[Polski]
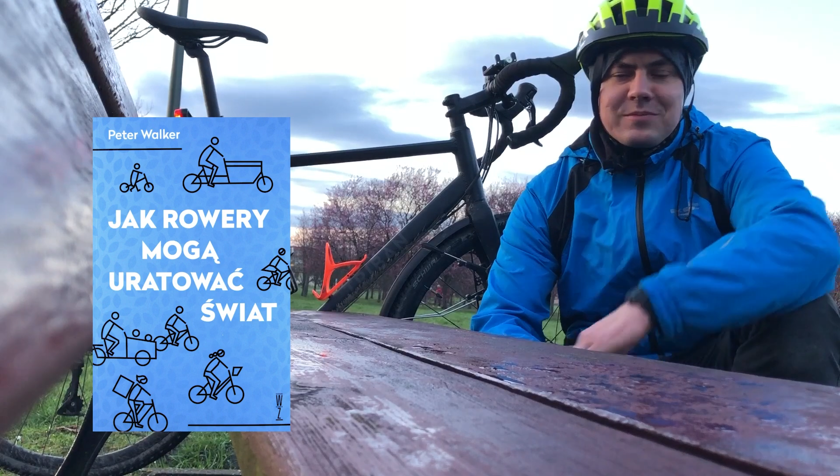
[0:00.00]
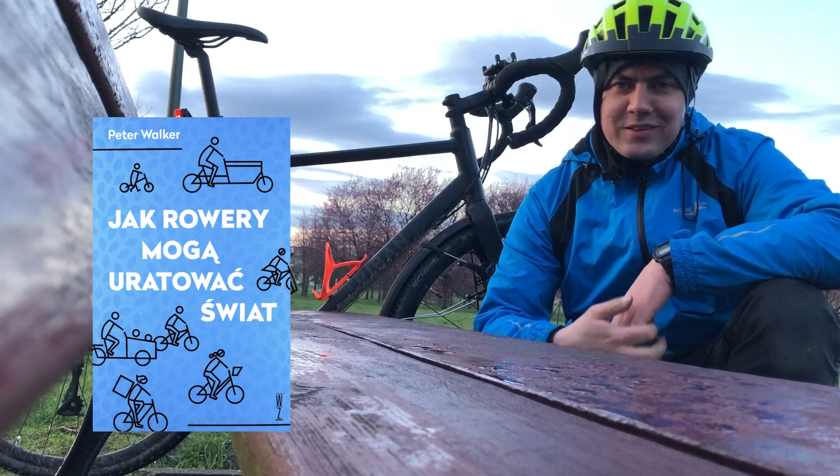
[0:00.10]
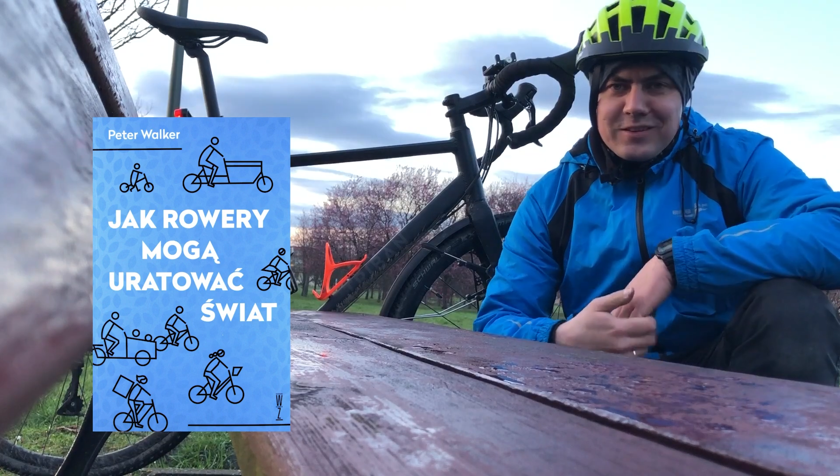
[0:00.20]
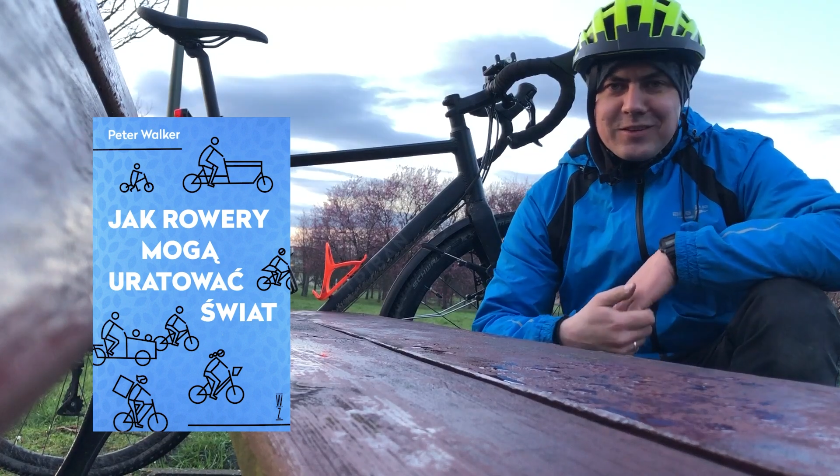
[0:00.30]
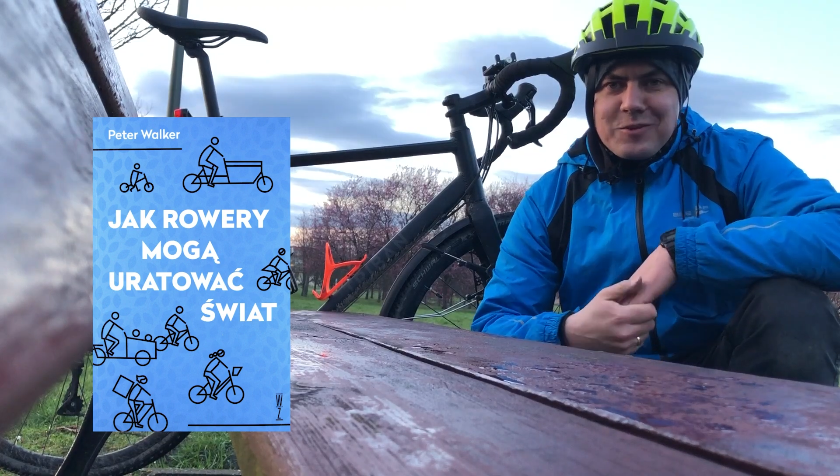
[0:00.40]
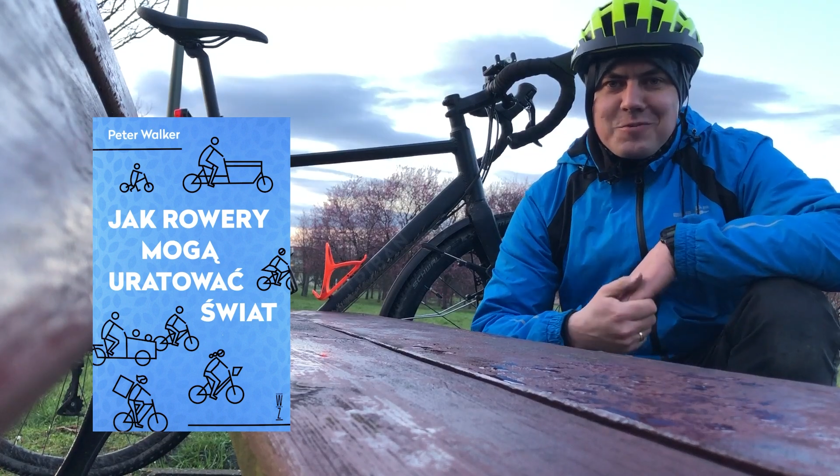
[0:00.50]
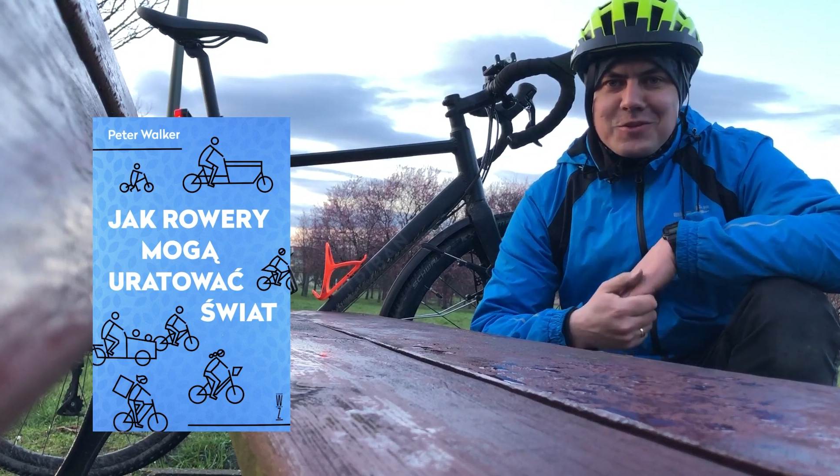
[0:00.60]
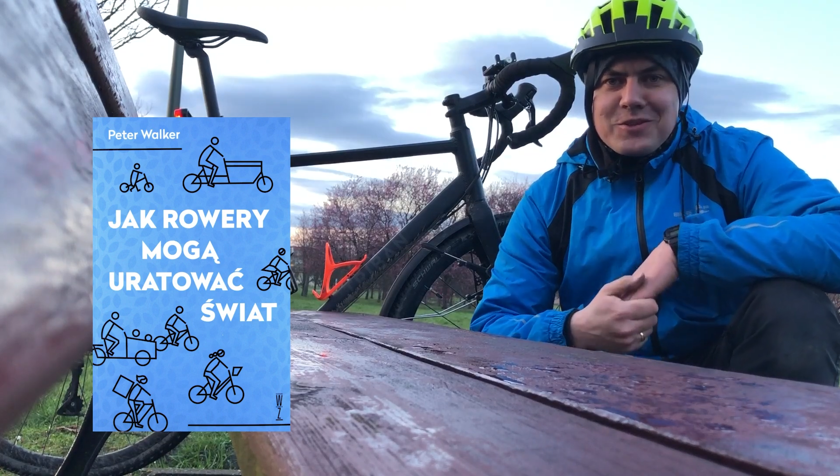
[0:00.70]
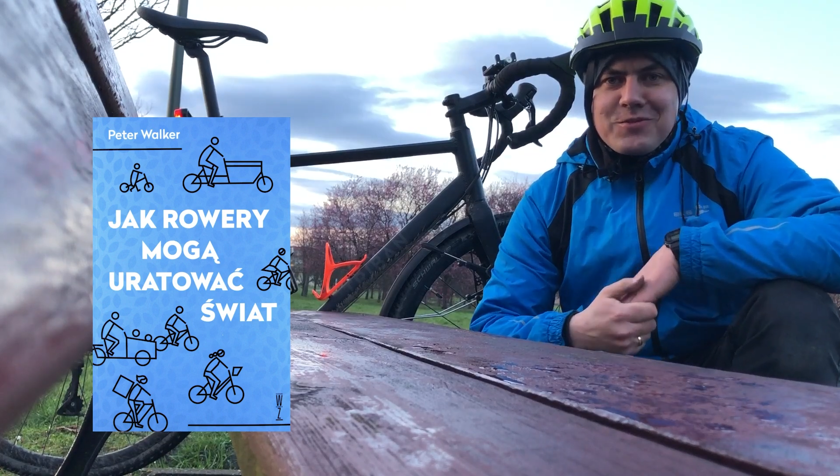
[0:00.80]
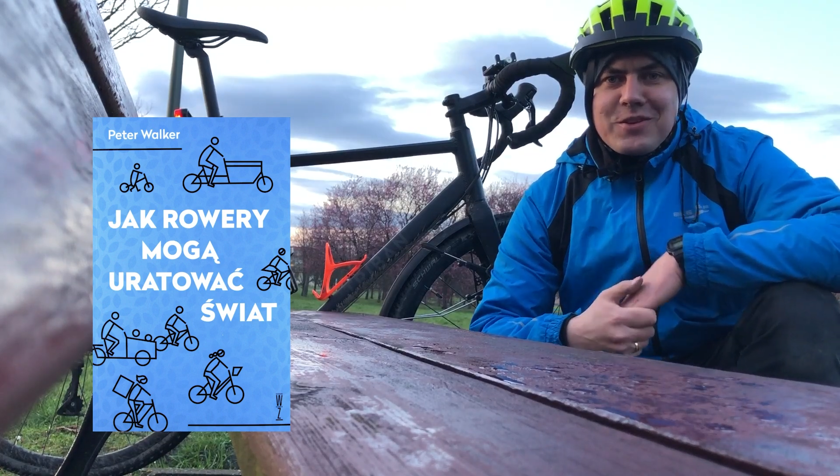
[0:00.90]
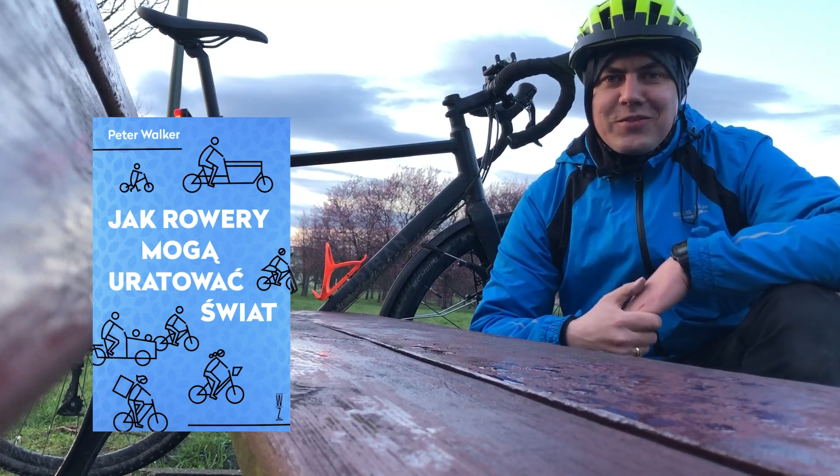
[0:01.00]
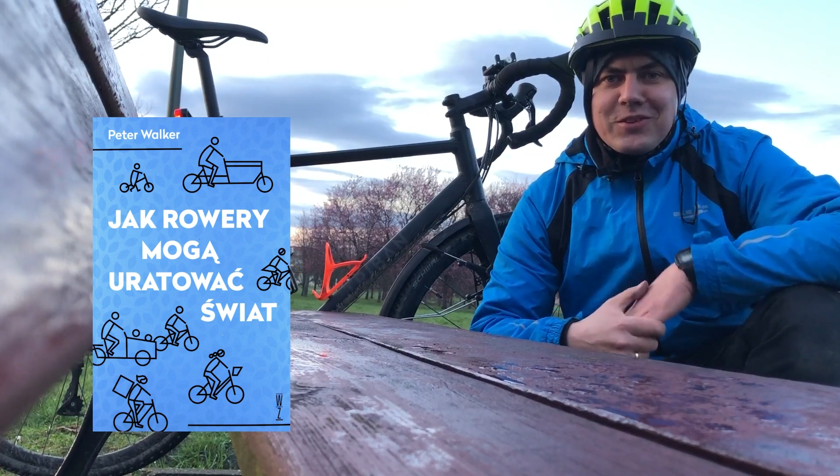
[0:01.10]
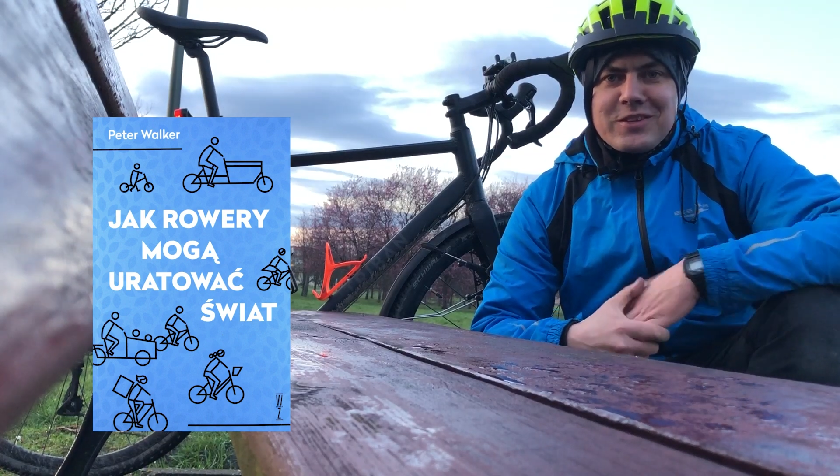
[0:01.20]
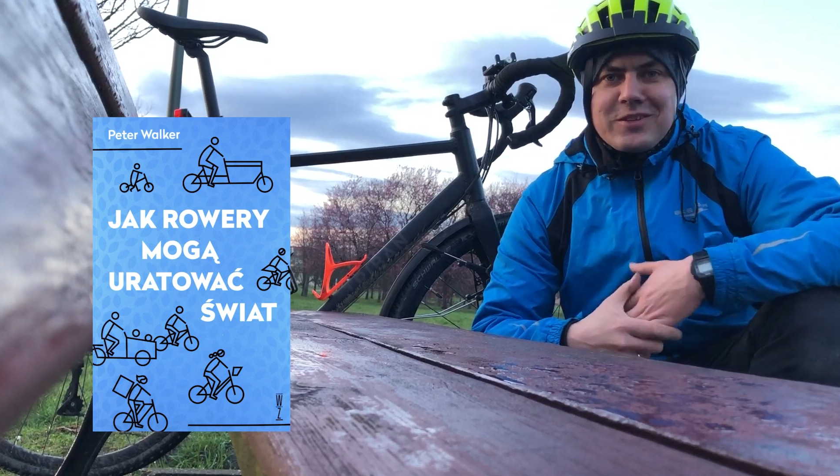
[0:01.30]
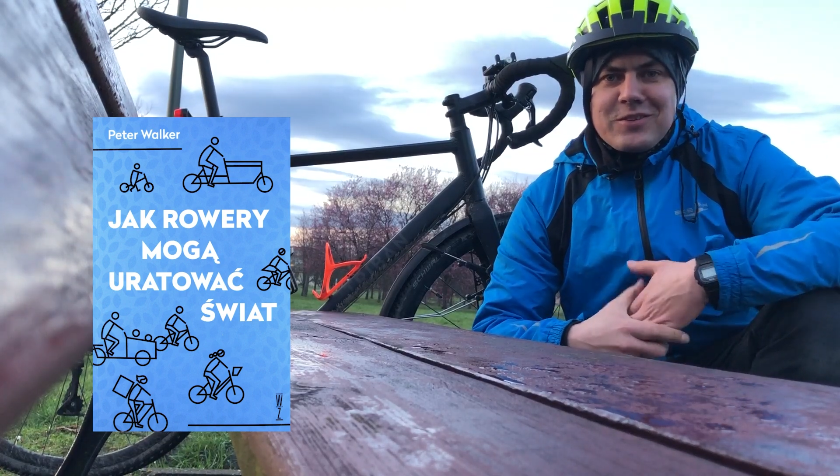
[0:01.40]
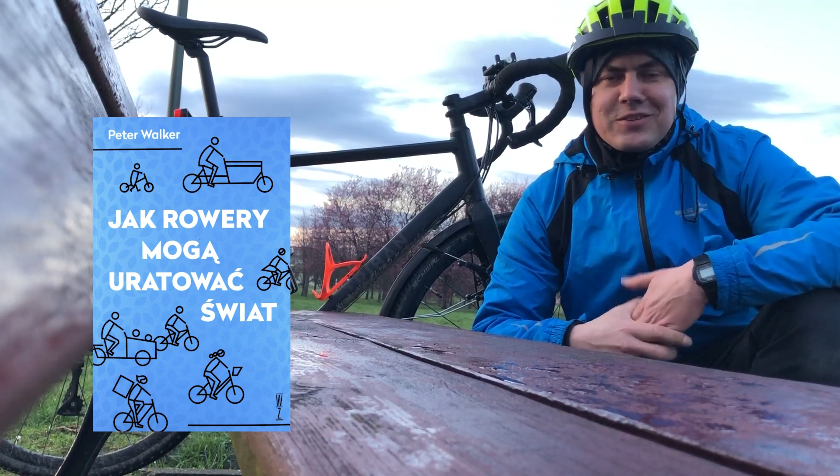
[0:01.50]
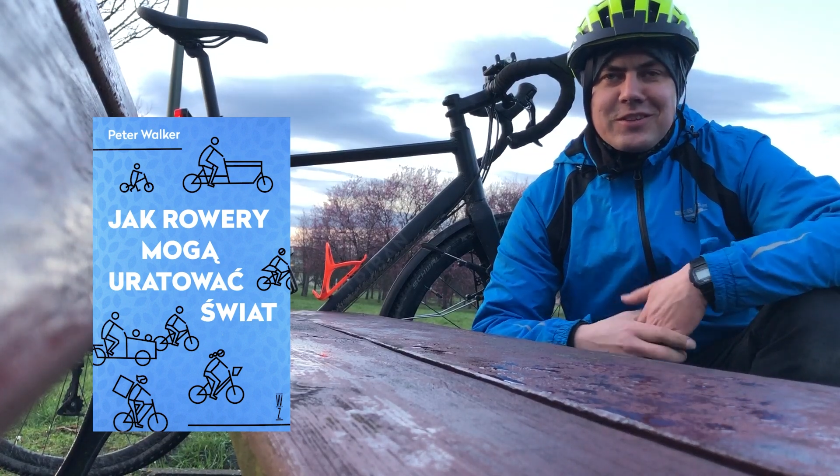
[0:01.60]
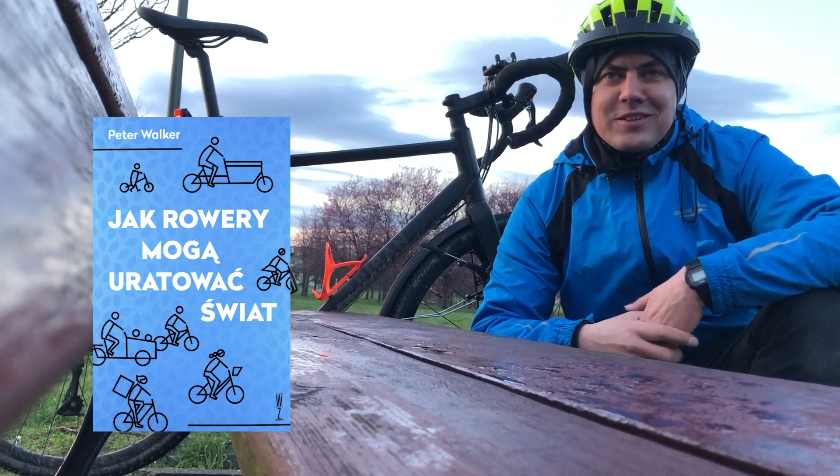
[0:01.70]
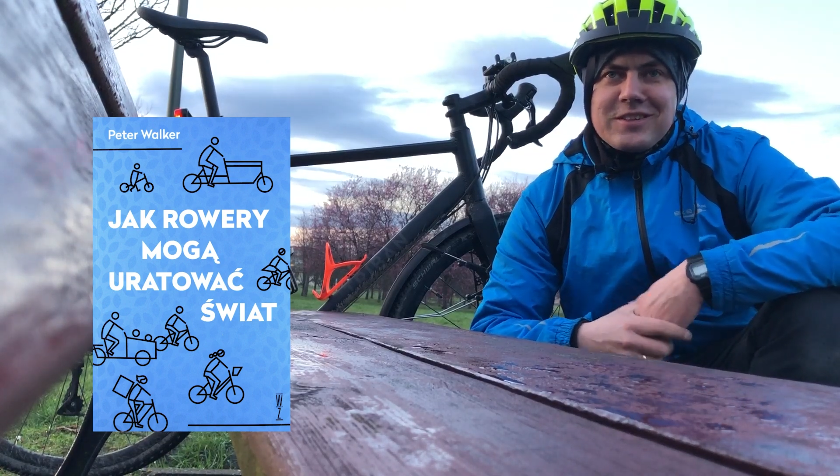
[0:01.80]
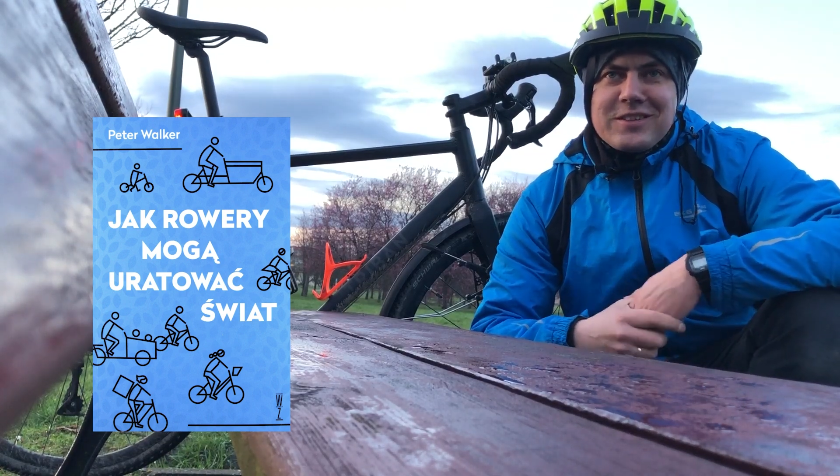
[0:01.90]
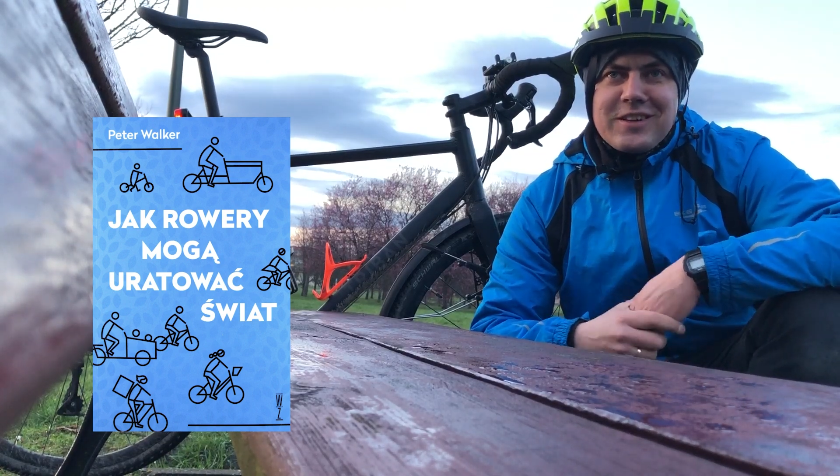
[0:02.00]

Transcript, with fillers: I tytuł może wydawać się dosyć